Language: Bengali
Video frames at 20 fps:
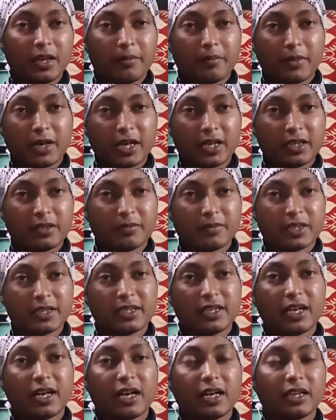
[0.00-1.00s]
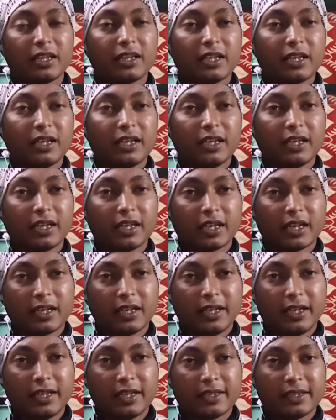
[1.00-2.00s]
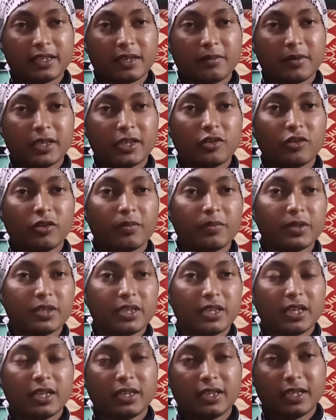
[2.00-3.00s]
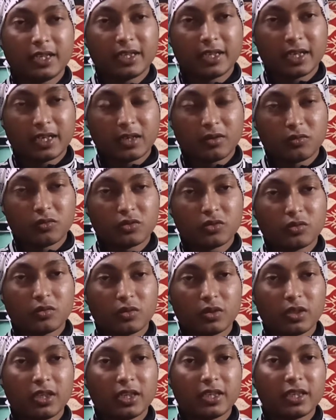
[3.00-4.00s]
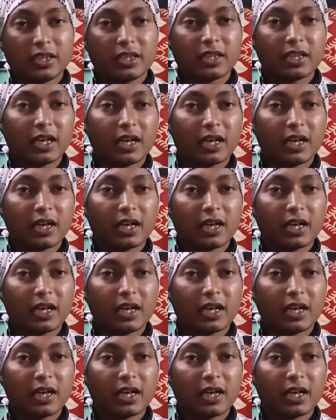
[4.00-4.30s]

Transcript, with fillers: মার্চ মাসের আট তারিখে এখানে এক্সাম আছে অফিসিয়াল ডেট অ্যানাউন্স করে দিয়েছে